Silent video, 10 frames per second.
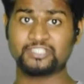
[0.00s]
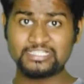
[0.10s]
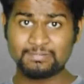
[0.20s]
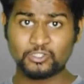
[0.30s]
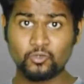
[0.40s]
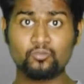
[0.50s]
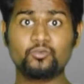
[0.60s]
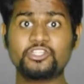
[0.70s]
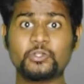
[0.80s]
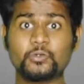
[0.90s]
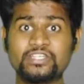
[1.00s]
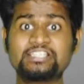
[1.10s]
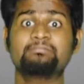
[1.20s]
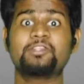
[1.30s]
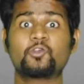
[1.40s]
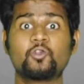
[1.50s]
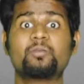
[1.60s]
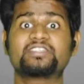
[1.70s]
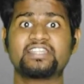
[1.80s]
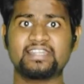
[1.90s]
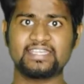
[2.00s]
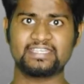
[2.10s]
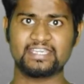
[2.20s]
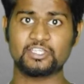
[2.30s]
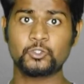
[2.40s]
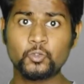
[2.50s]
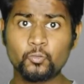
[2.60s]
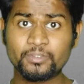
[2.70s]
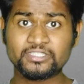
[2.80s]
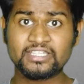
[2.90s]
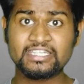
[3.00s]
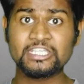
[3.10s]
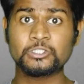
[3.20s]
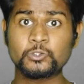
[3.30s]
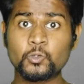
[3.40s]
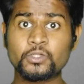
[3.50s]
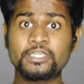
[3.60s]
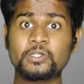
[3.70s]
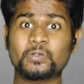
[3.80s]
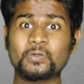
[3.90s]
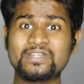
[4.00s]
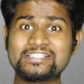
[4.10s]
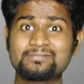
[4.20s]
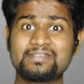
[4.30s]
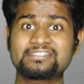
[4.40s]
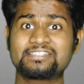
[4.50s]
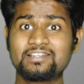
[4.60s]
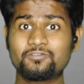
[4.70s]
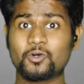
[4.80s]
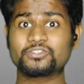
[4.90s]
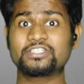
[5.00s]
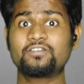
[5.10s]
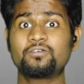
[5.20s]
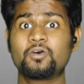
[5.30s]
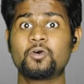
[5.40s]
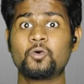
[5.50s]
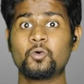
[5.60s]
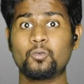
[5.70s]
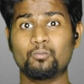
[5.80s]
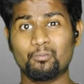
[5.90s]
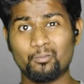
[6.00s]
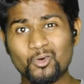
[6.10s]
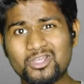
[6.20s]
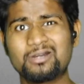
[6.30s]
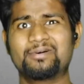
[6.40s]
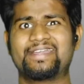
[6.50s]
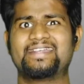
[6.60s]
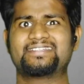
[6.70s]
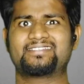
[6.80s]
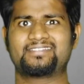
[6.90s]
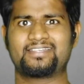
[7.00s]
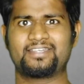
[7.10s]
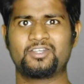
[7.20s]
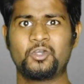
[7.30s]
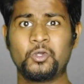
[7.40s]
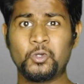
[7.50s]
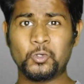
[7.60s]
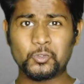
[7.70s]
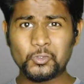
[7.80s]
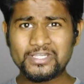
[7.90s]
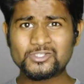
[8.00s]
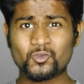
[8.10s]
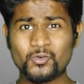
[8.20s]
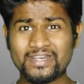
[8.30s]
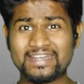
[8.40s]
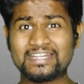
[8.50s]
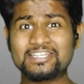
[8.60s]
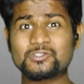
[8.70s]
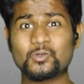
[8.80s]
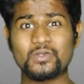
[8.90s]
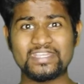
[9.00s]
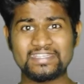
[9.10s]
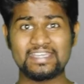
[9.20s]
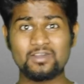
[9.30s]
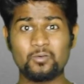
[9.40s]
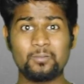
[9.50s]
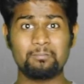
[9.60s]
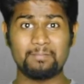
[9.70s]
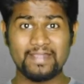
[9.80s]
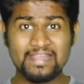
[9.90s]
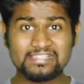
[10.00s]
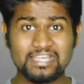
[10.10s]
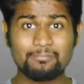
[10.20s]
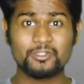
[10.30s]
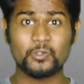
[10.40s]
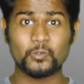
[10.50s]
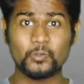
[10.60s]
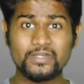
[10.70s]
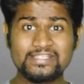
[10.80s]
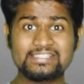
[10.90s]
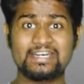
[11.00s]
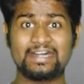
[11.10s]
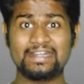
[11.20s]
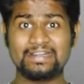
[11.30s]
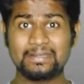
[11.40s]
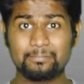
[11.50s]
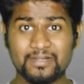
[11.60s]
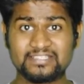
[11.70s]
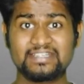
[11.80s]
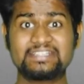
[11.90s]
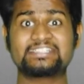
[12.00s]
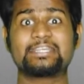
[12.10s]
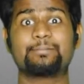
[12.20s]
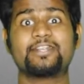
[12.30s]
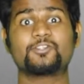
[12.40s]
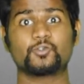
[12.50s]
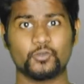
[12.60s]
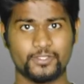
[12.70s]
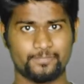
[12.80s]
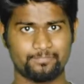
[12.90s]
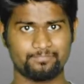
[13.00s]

सच बताओ मुझे रूडिस बिल्कुल पसंद नहीं है क्यों पसंद नहीं है क्योंकि रूडिस में सिर्फ और सिर्फ मूर्ख बनाया जाता है रूडिस कोई रियलिटी शो नहीं है मेरे हिसाब से रूडिस हंड्रेड परसेंट स्क्रिप्टेड शो है